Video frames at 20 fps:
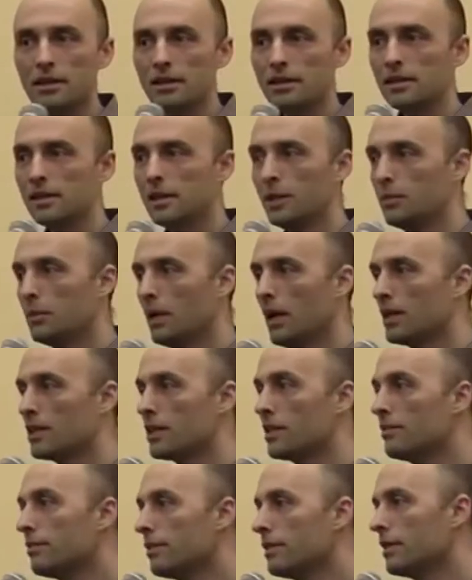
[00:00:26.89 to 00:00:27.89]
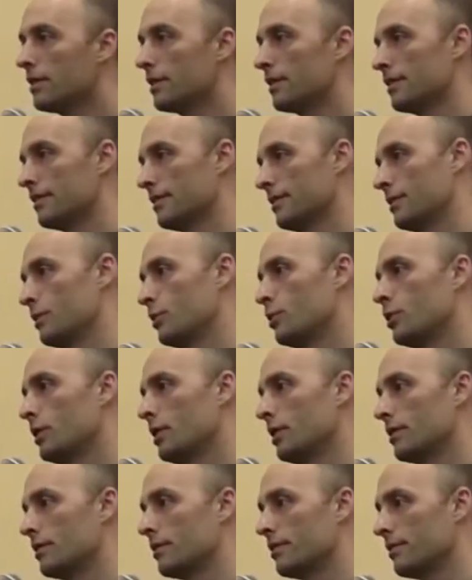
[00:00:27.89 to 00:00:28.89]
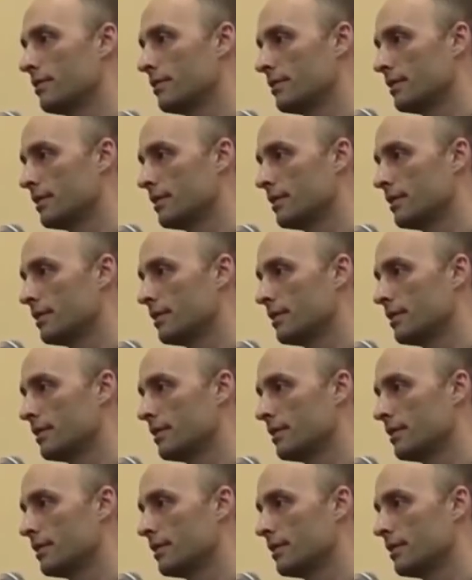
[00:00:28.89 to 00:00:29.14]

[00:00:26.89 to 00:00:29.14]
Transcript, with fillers: семья живых существ.